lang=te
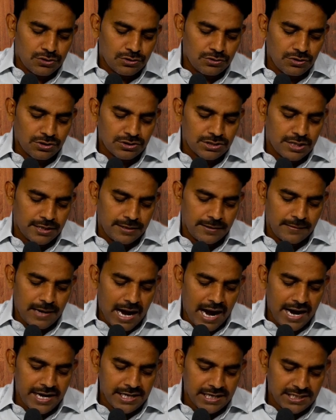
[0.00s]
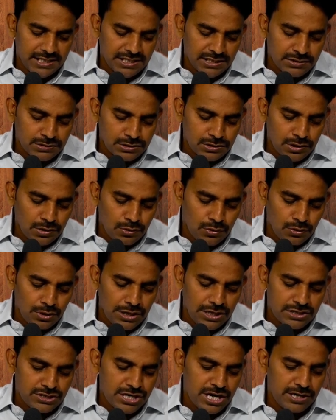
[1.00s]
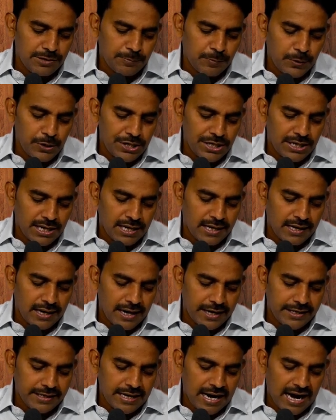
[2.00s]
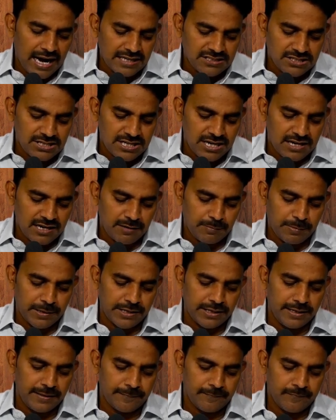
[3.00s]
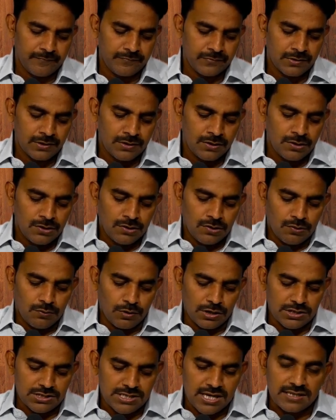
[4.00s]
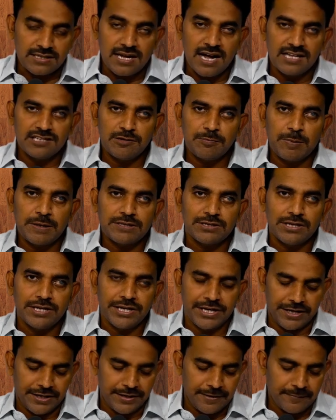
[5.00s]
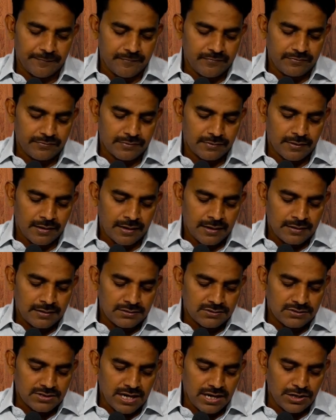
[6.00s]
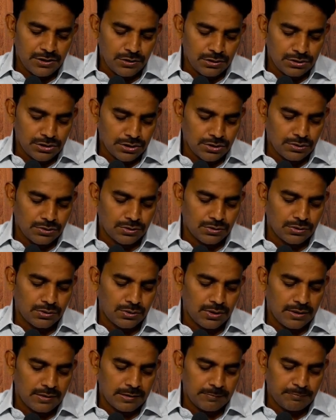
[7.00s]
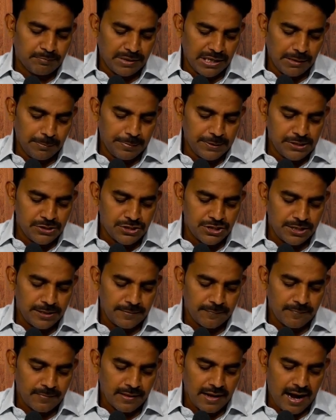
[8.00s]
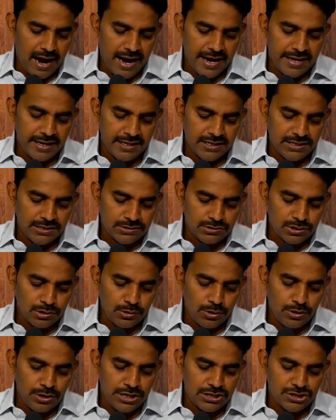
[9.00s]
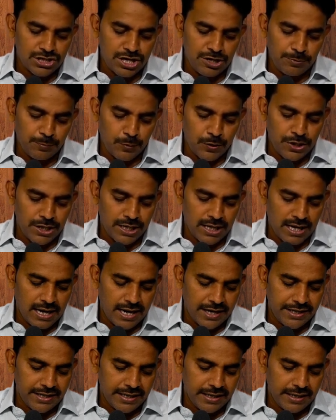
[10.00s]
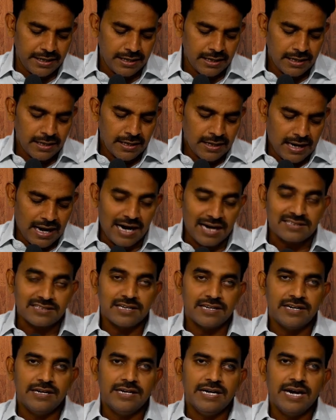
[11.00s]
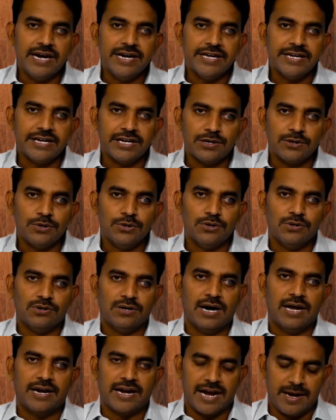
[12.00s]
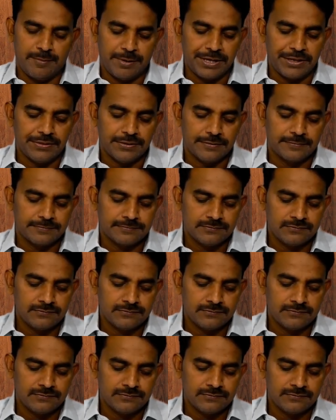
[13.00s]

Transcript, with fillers: చూడండి ఒకసారి ఆయన ఎంతలోనే చనిపోయినా అని ఆశ్చర్యపడి ఒక శతాధిపతిని తన యొద్దకు పిలిపించి ఆయన ఎంతలోనే చనిపోయినా అని అతనిని అడిగను అని రాయబడింది